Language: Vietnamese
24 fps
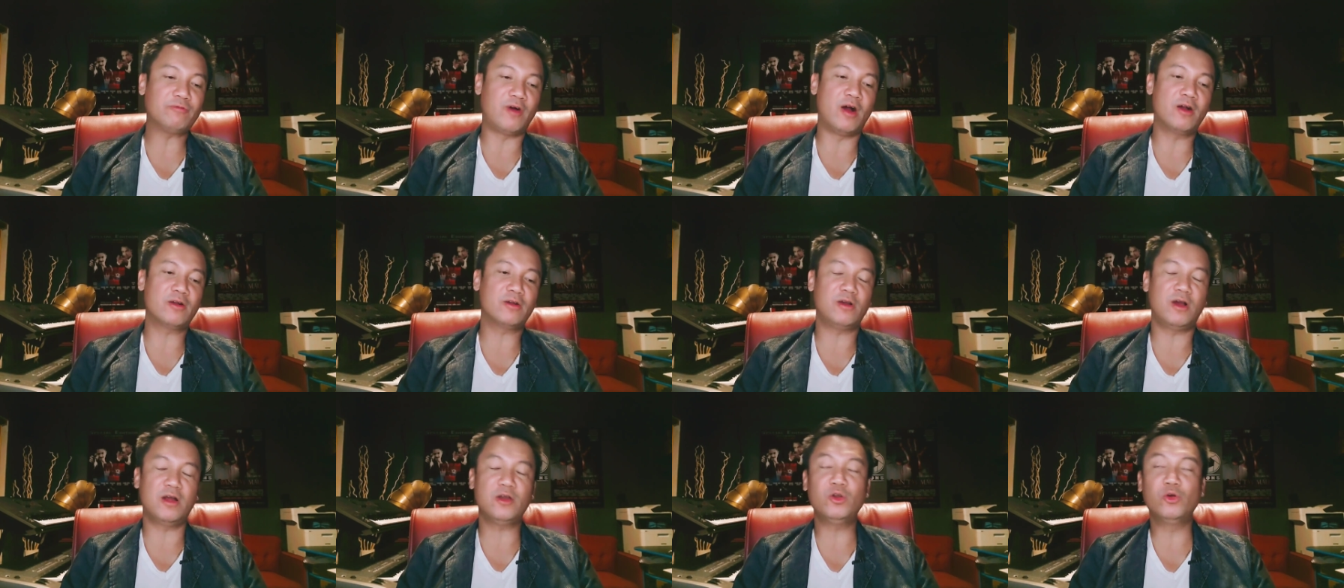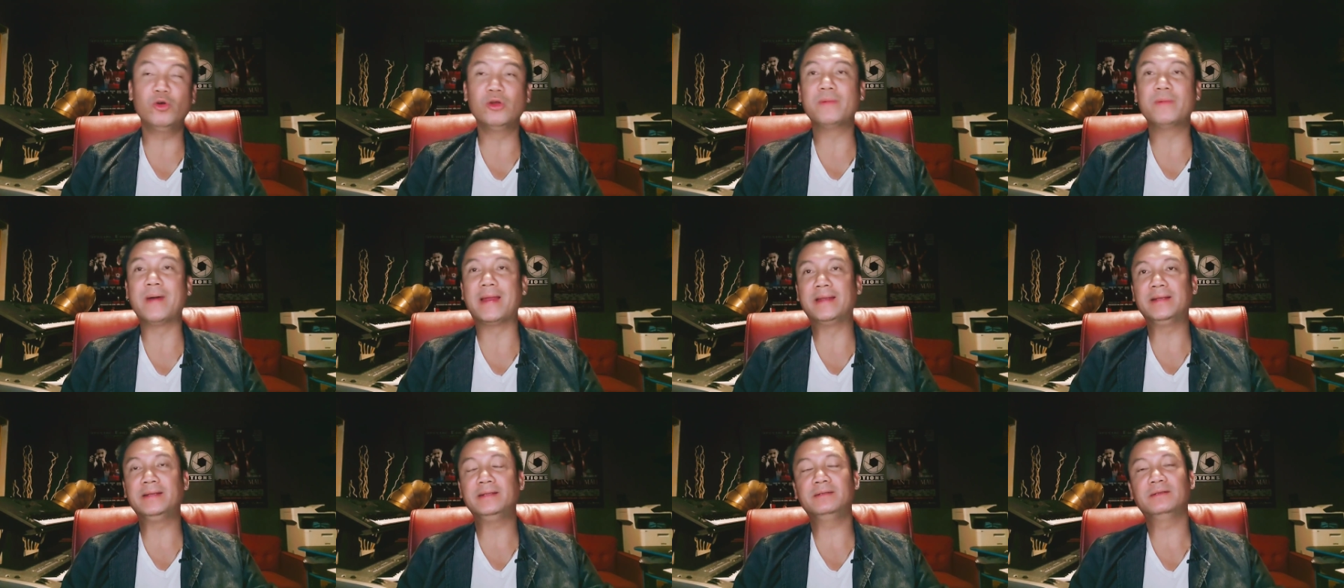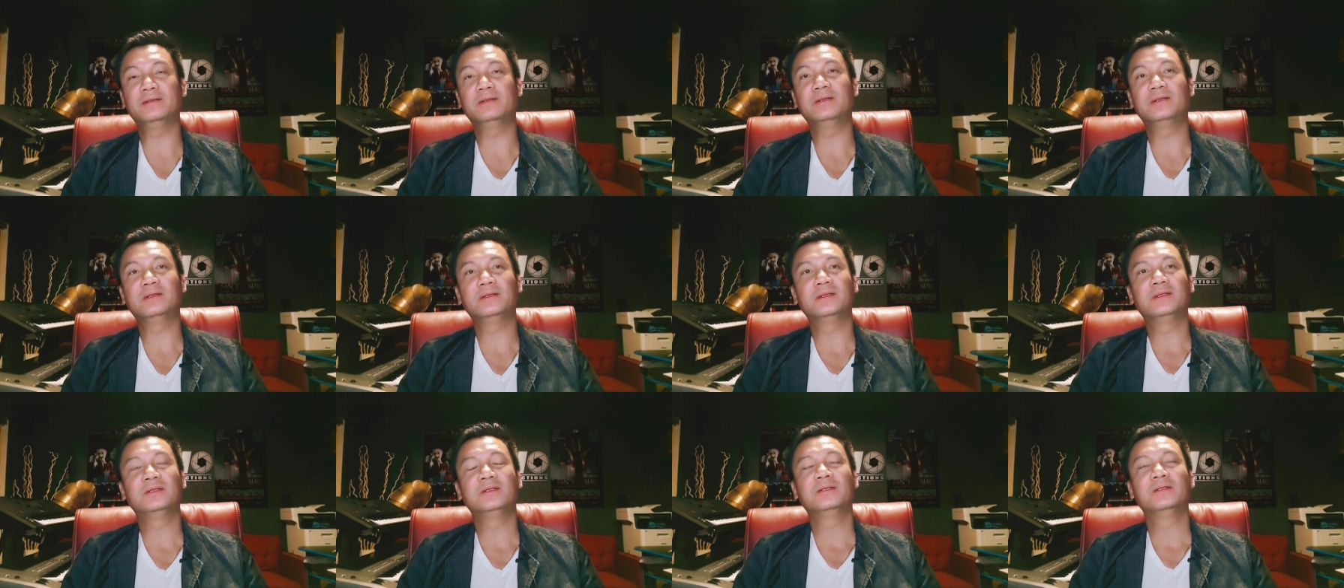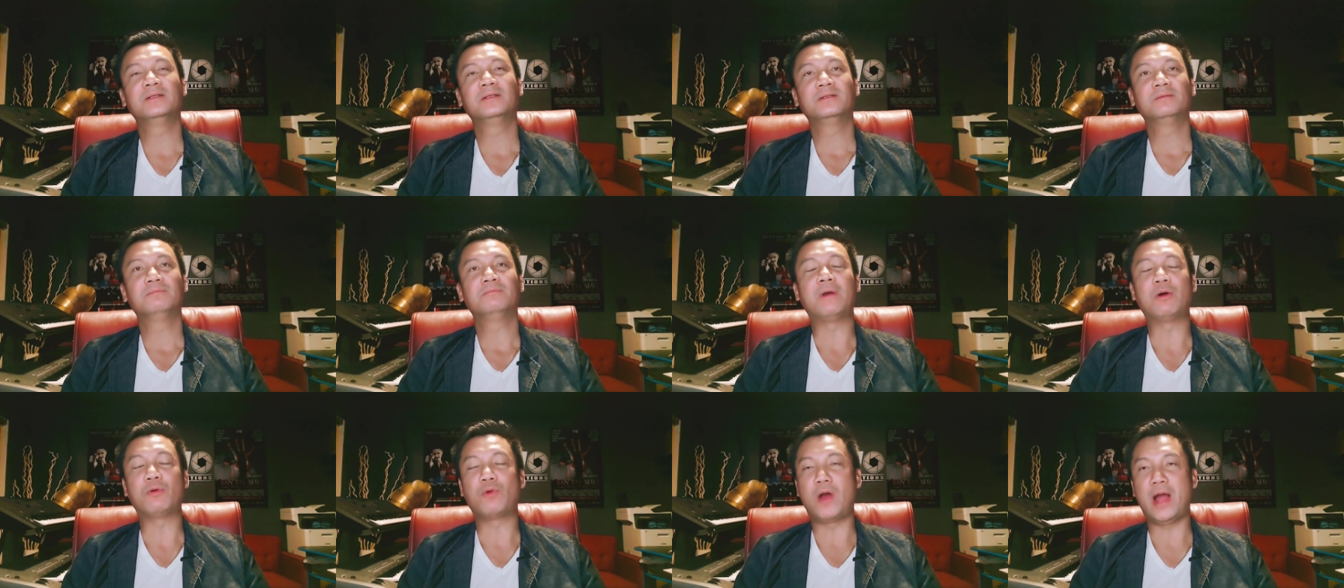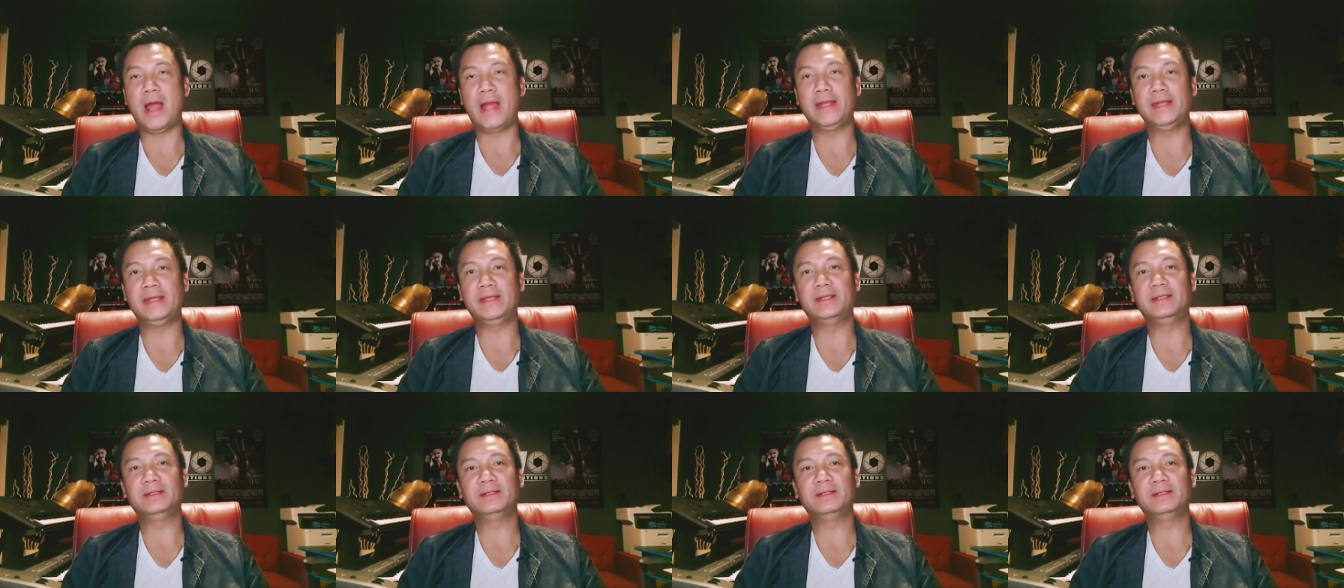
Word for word: võ có nuôi bệnh bà ngoại